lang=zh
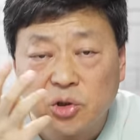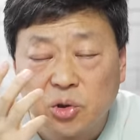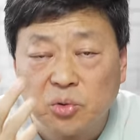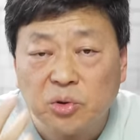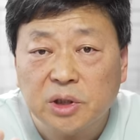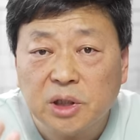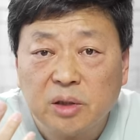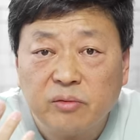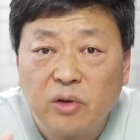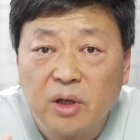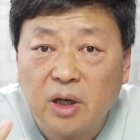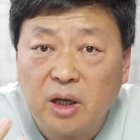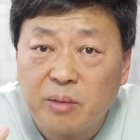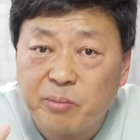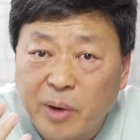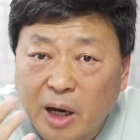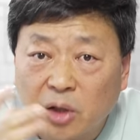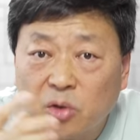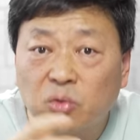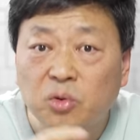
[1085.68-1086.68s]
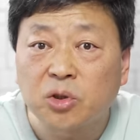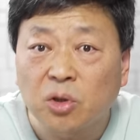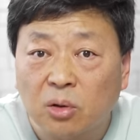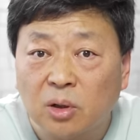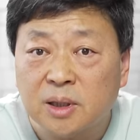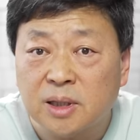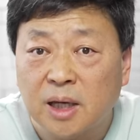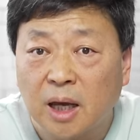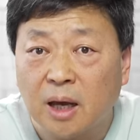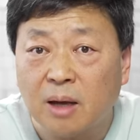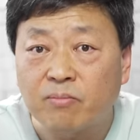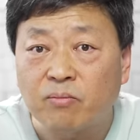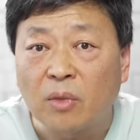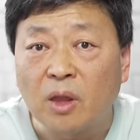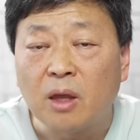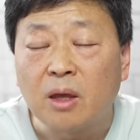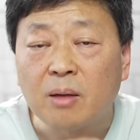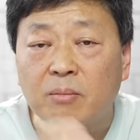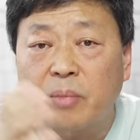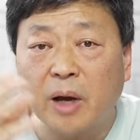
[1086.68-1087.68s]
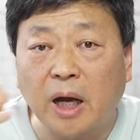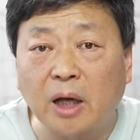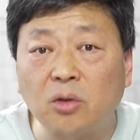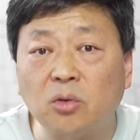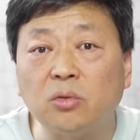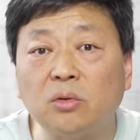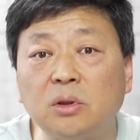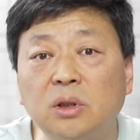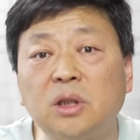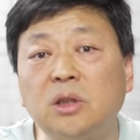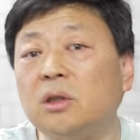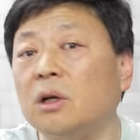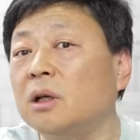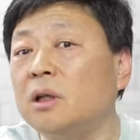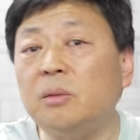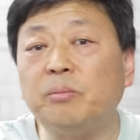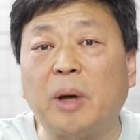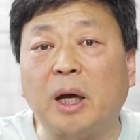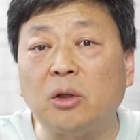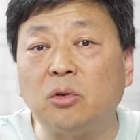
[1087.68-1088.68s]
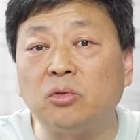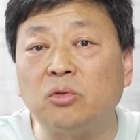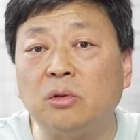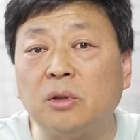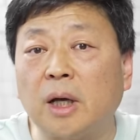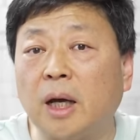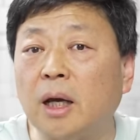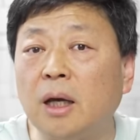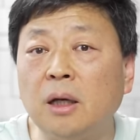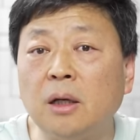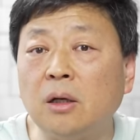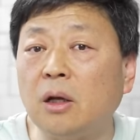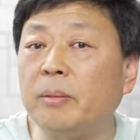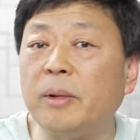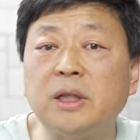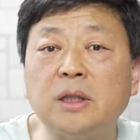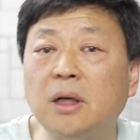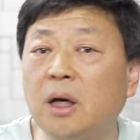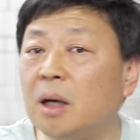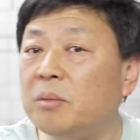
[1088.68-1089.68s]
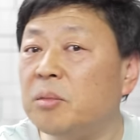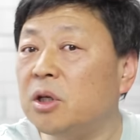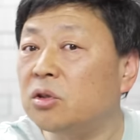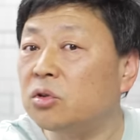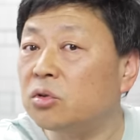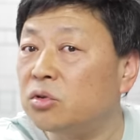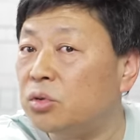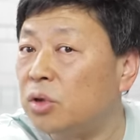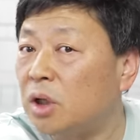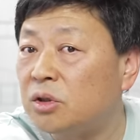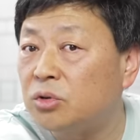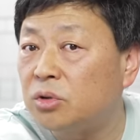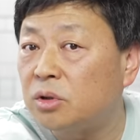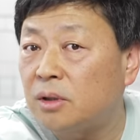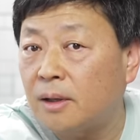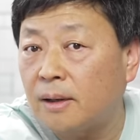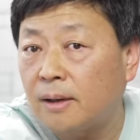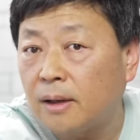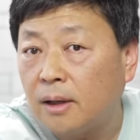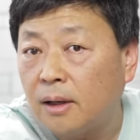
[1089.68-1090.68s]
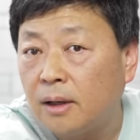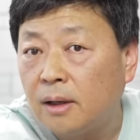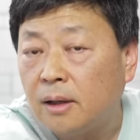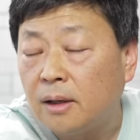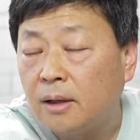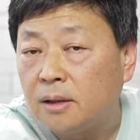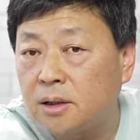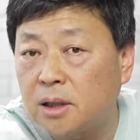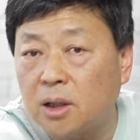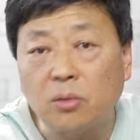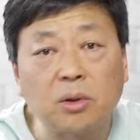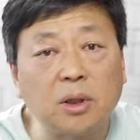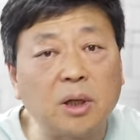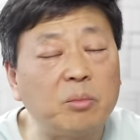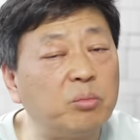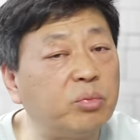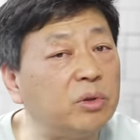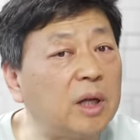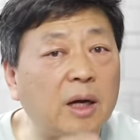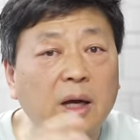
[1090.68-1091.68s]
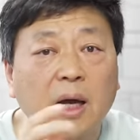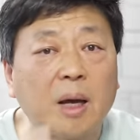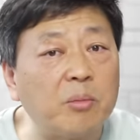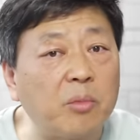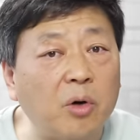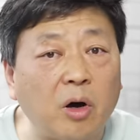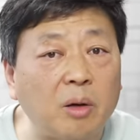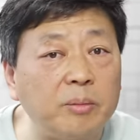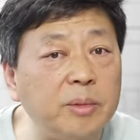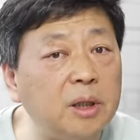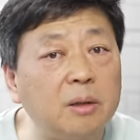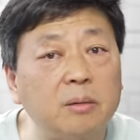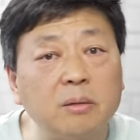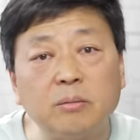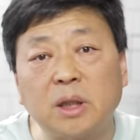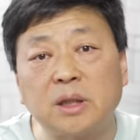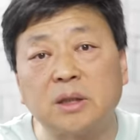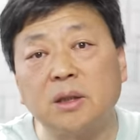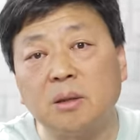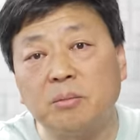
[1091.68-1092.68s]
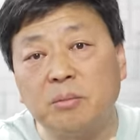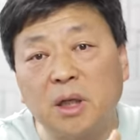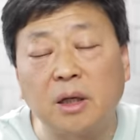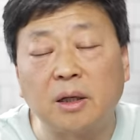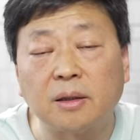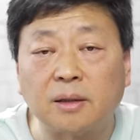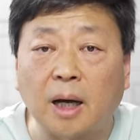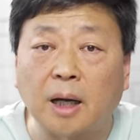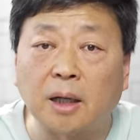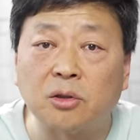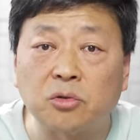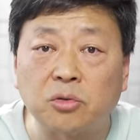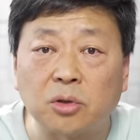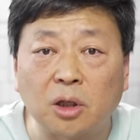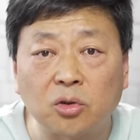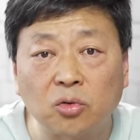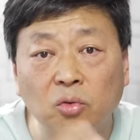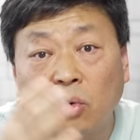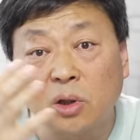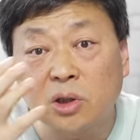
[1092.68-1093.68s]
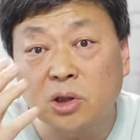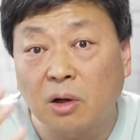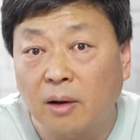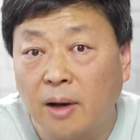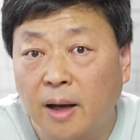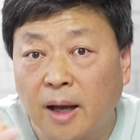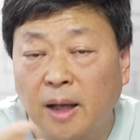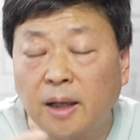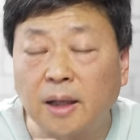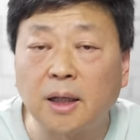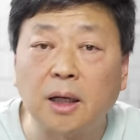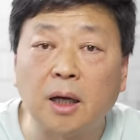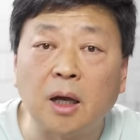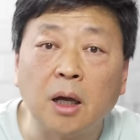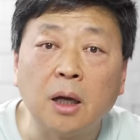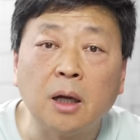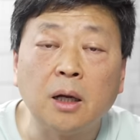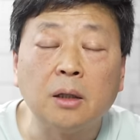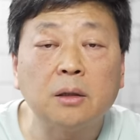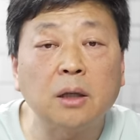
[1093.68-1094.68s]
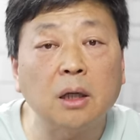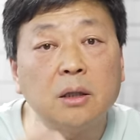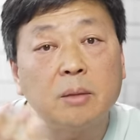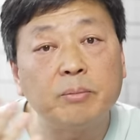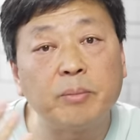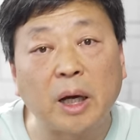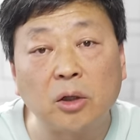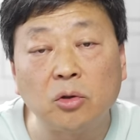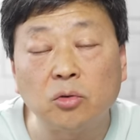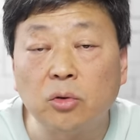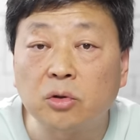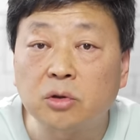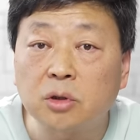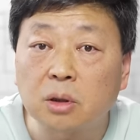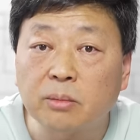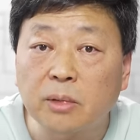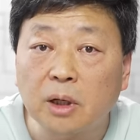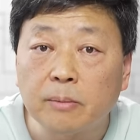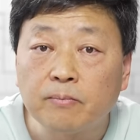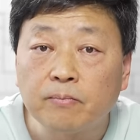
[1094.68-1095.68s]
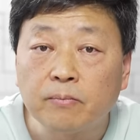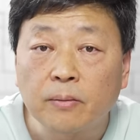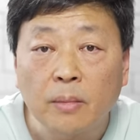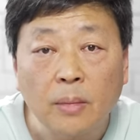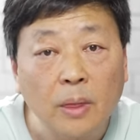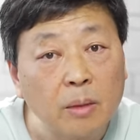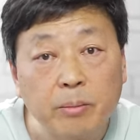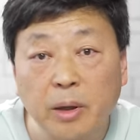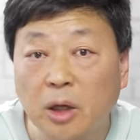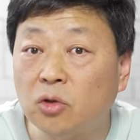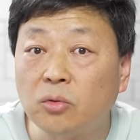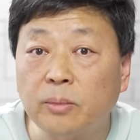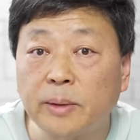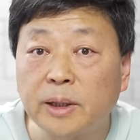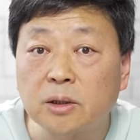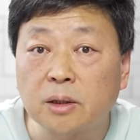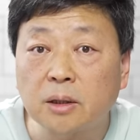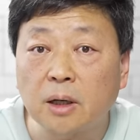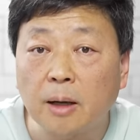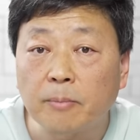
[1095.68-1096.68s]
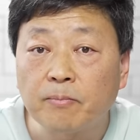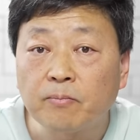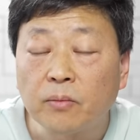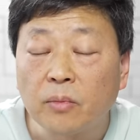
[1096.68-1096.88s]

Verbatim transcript: 就是因为给百度交了钱，百度你只要一百度出来，老百姓看病就全去那儿了。结果呢，不但看不好病，把自己命也搭进去了，多少个案例。但是百度有事儿吗？百度没事儿啊。